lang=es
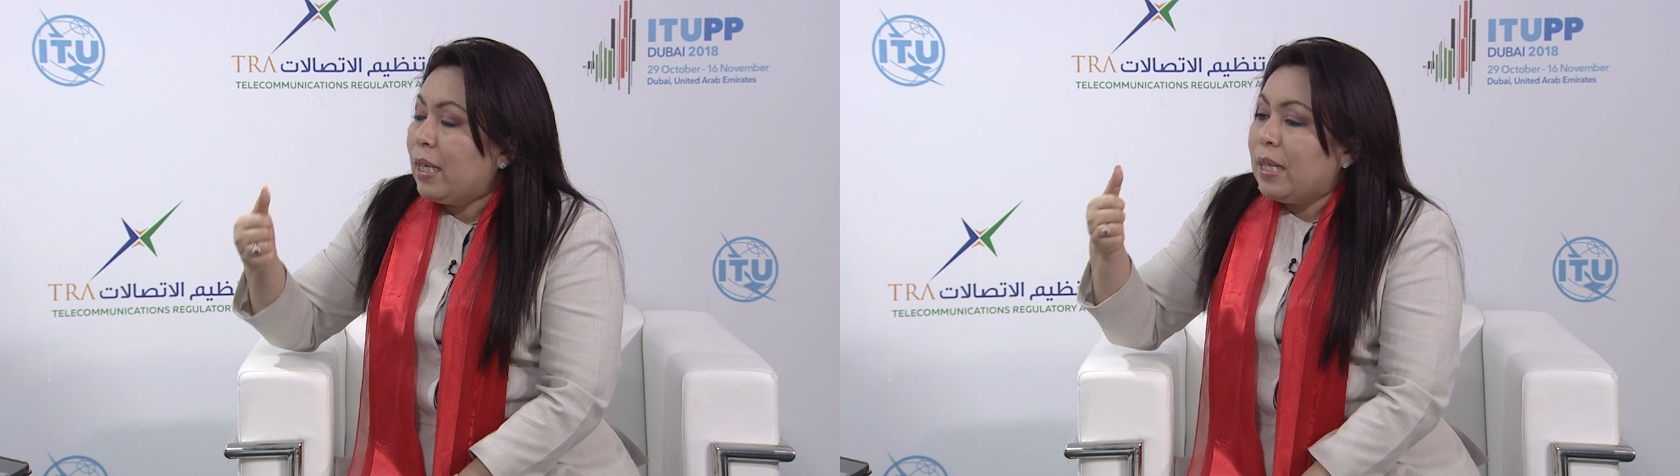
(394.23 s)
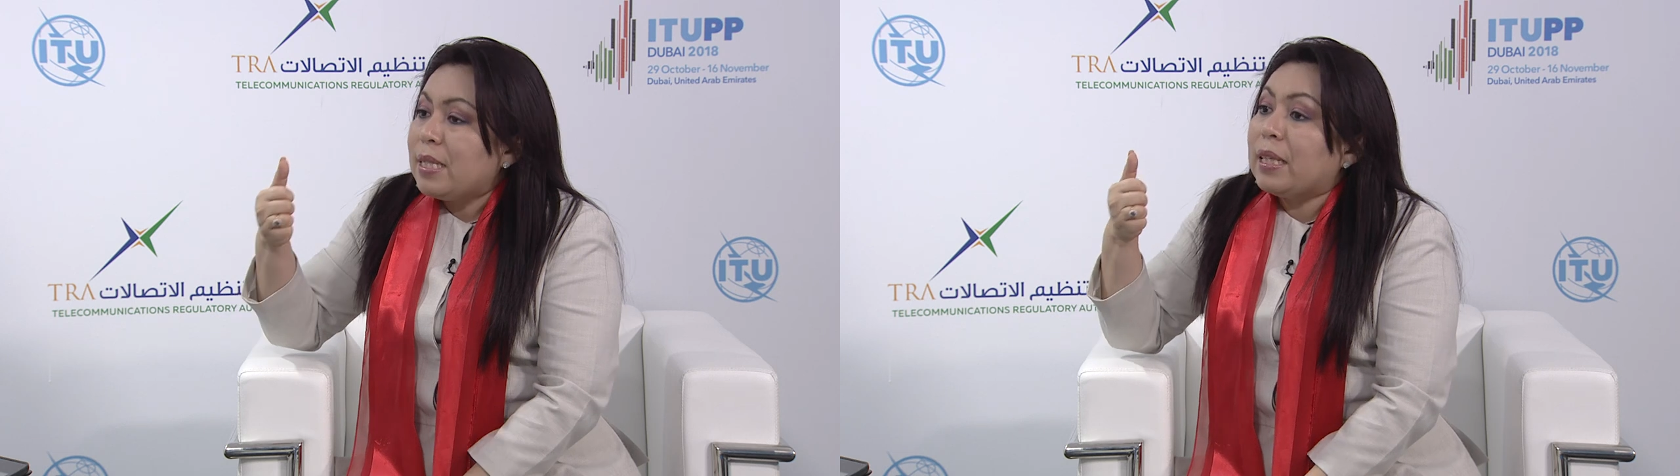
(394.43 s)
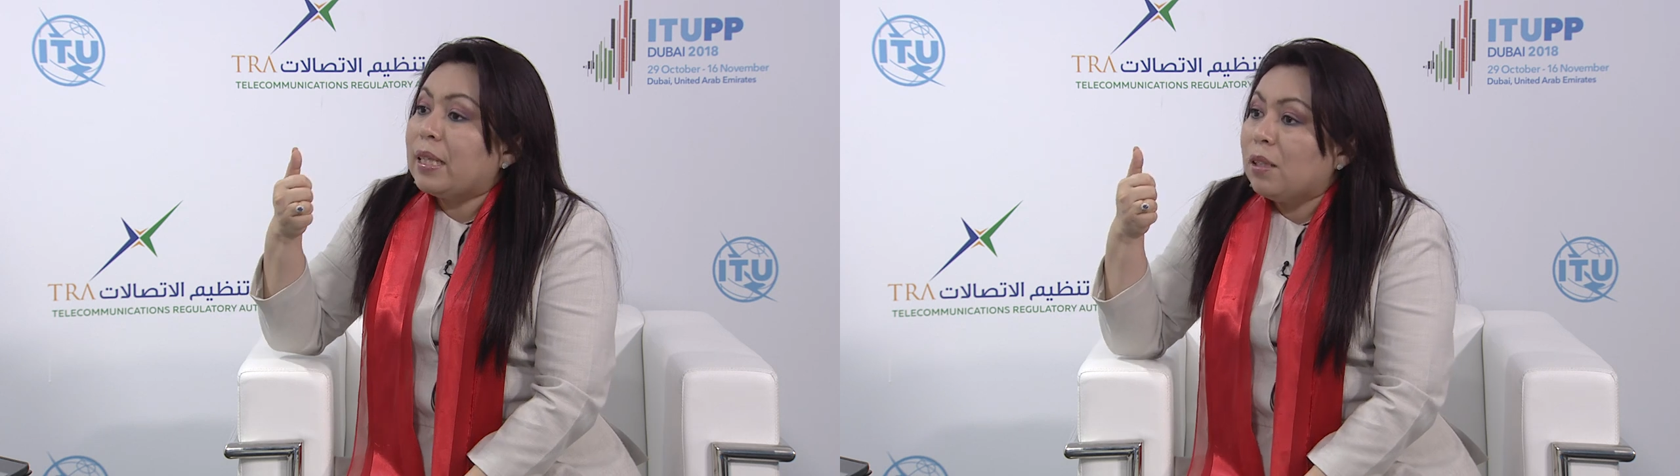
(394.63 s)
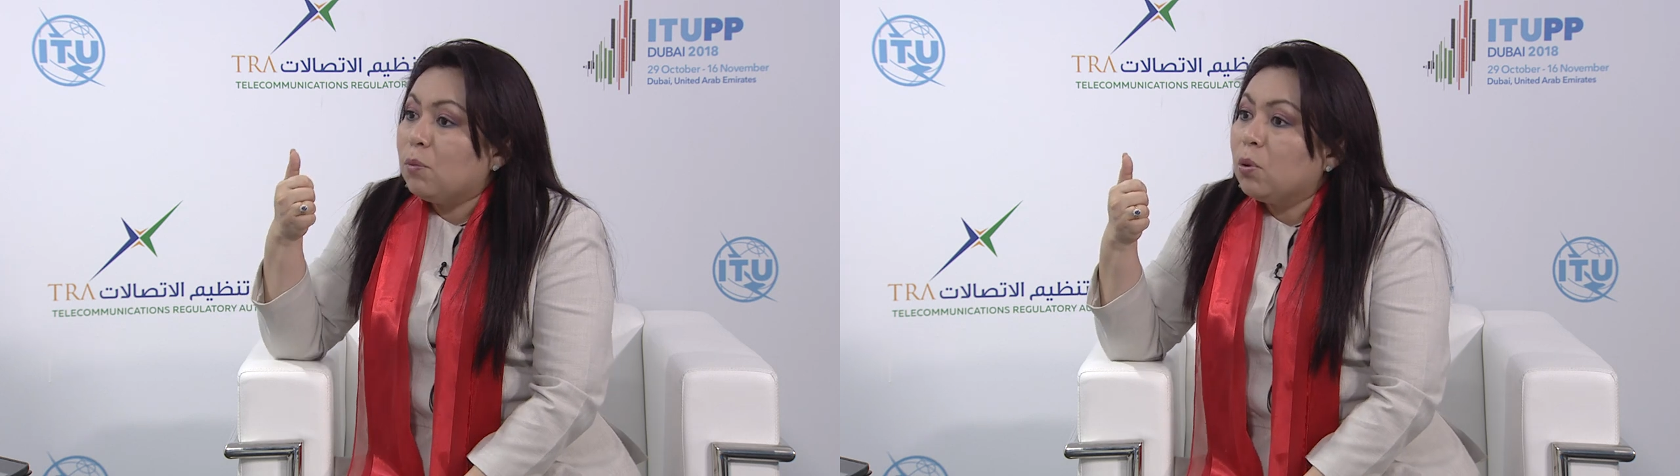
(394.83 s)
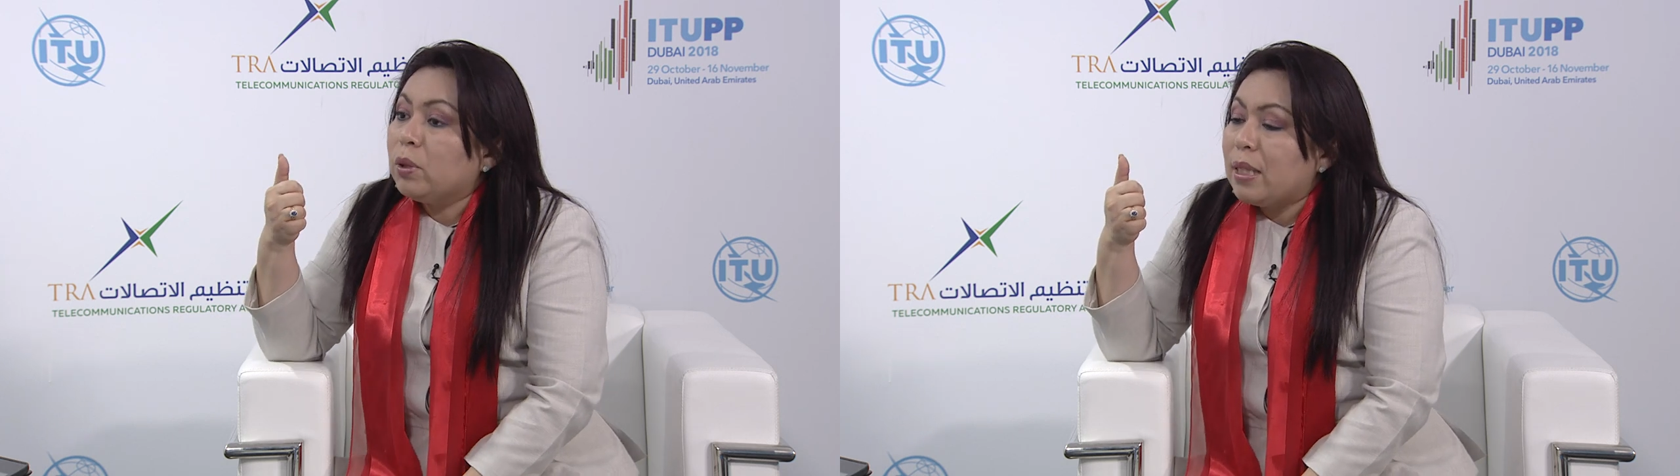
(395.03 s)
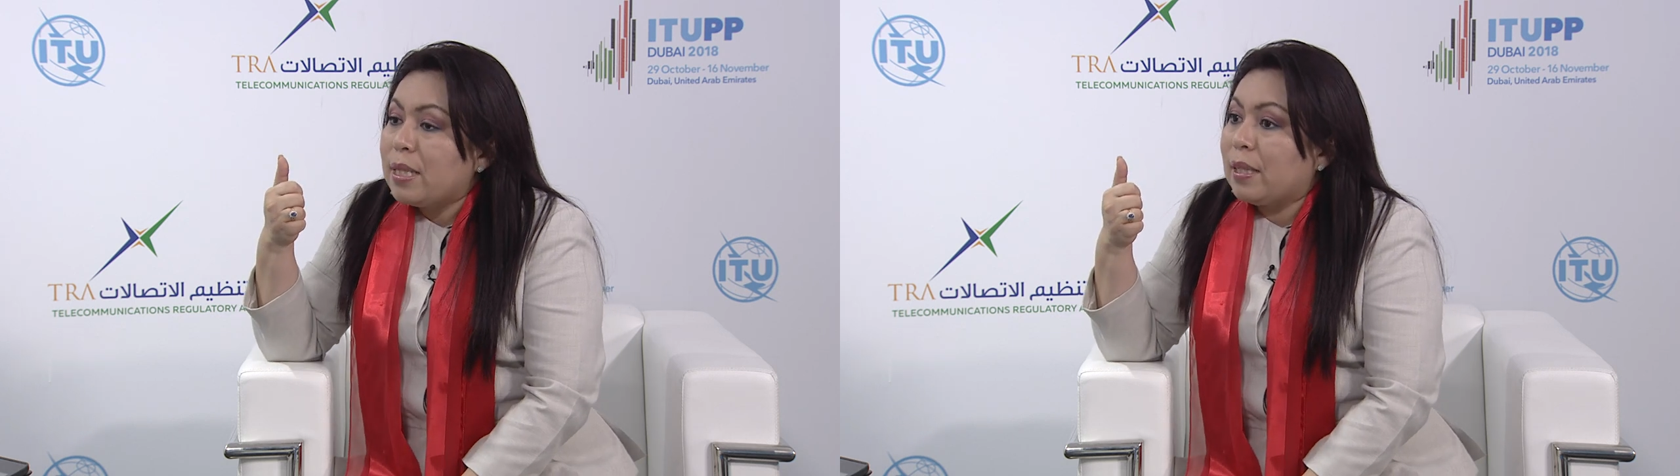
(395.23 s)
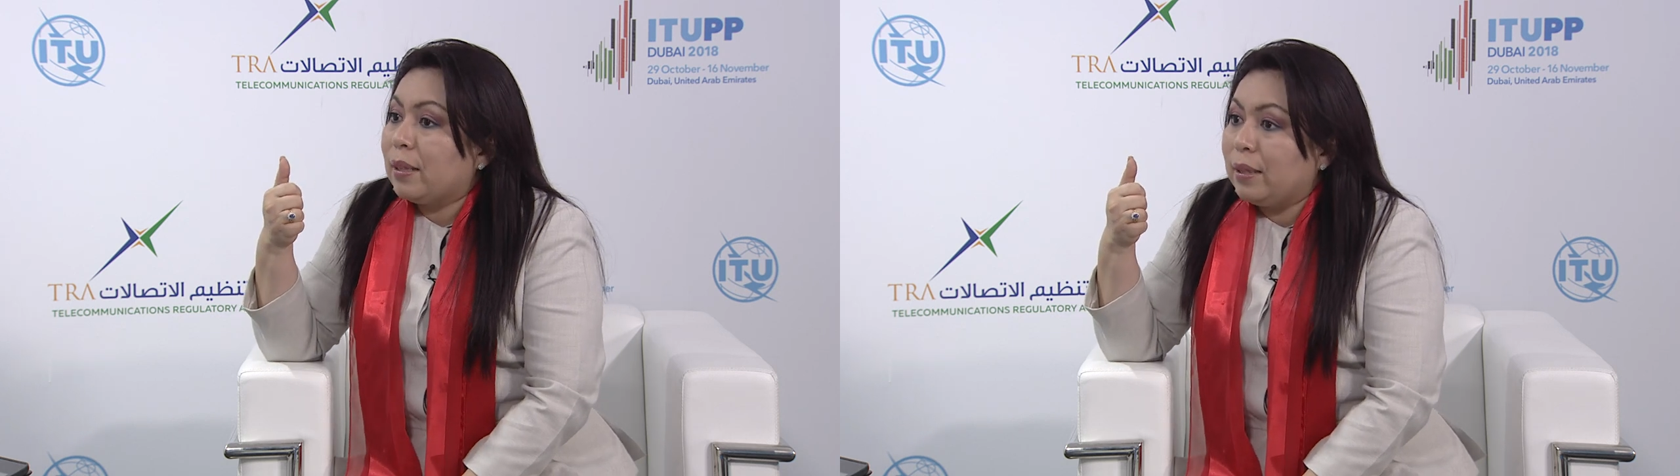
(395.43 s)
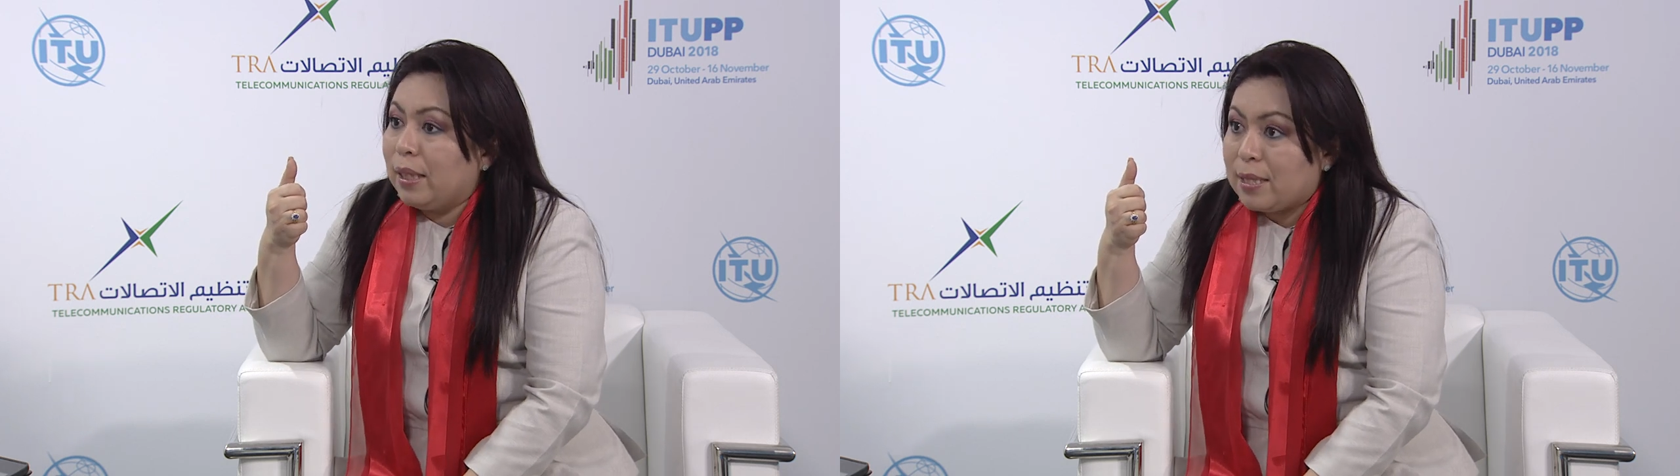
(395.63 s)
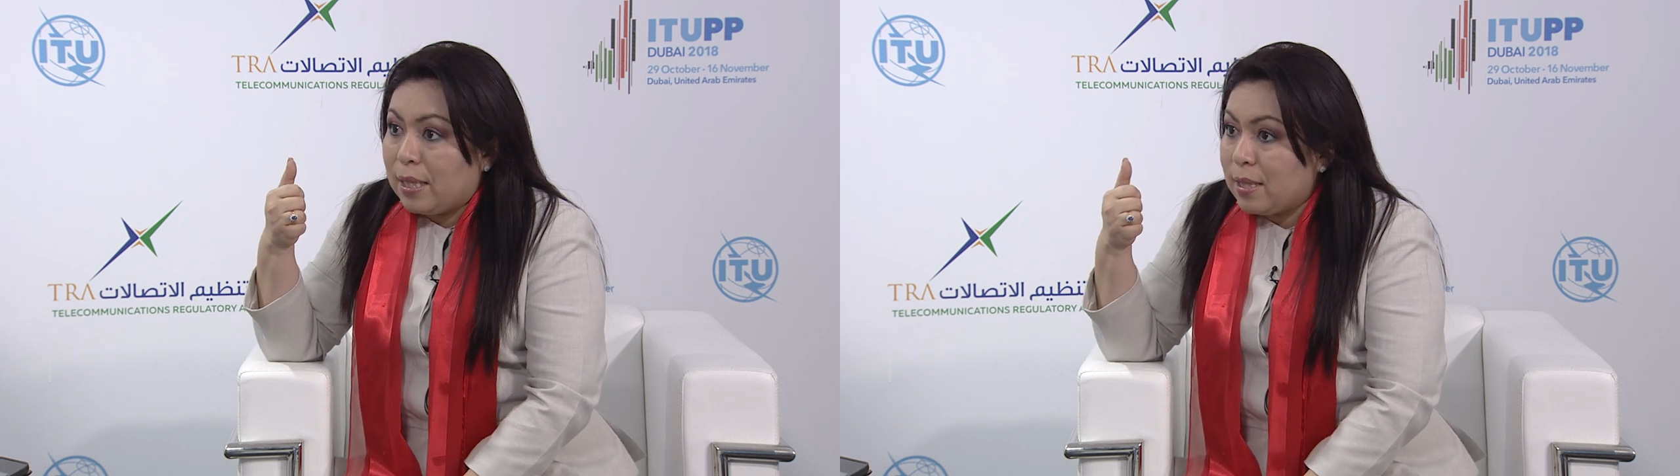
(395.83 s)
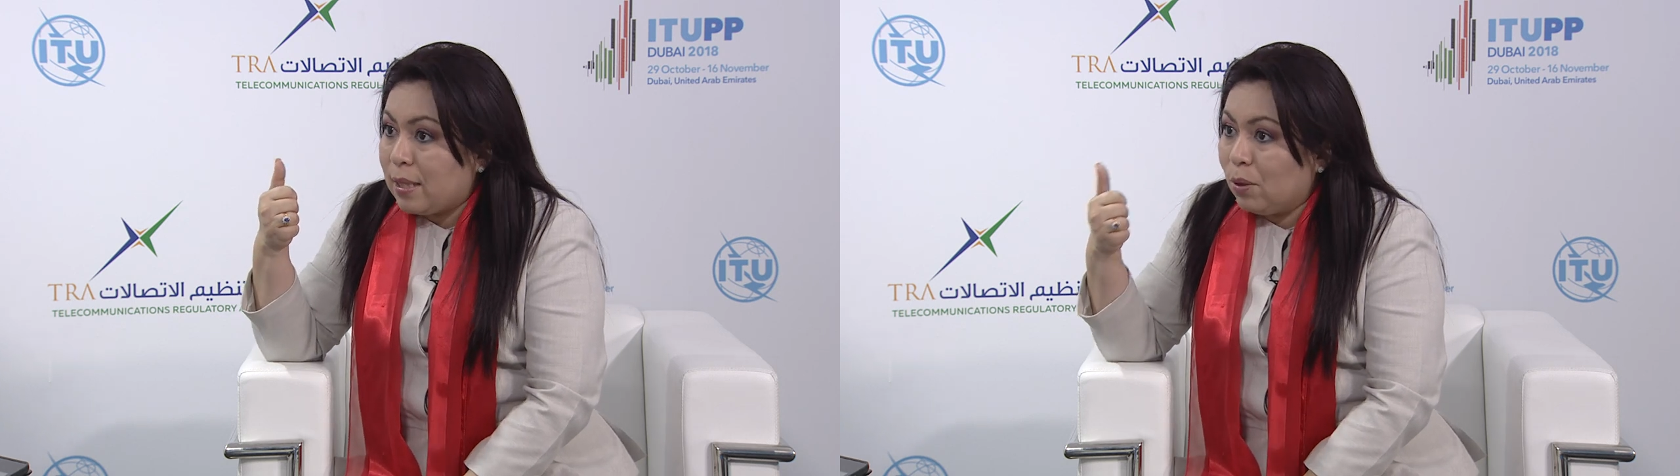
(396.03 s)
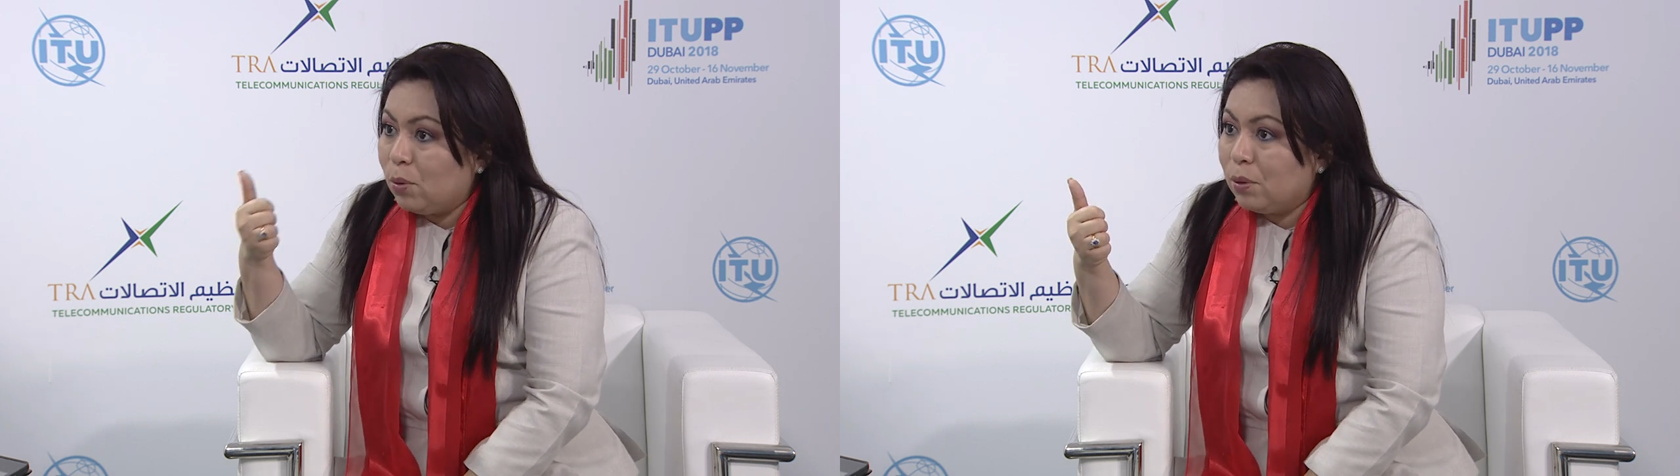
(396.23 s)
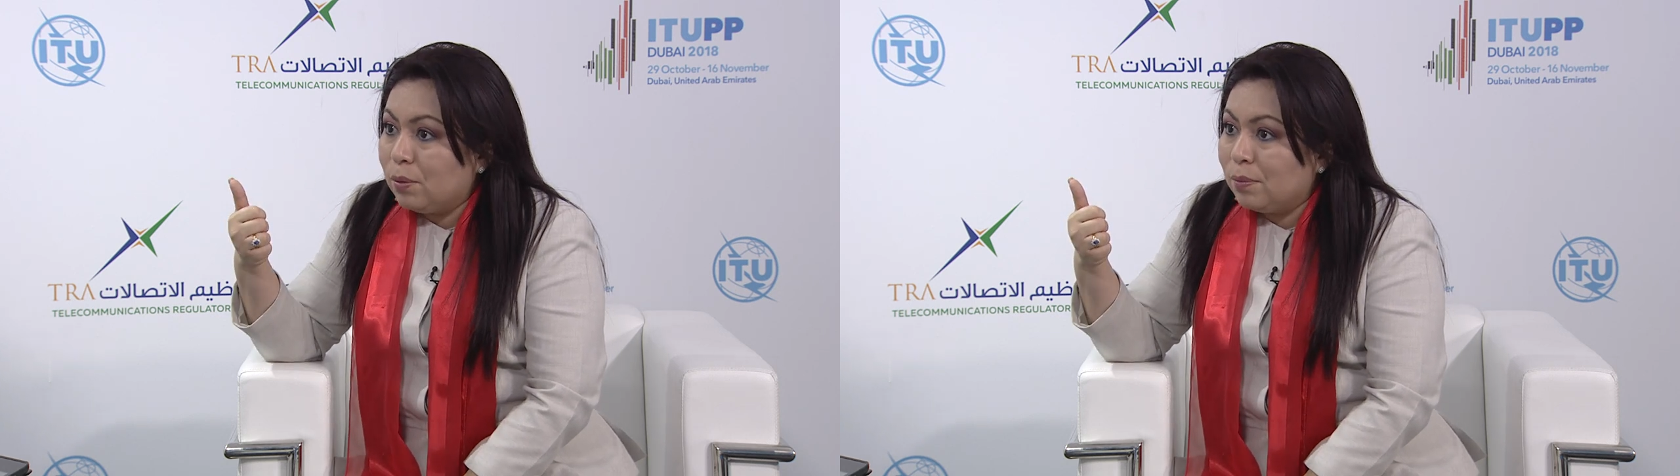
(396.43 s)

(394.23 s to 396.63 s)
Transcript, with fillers: si queremos utilizar TICs en salud,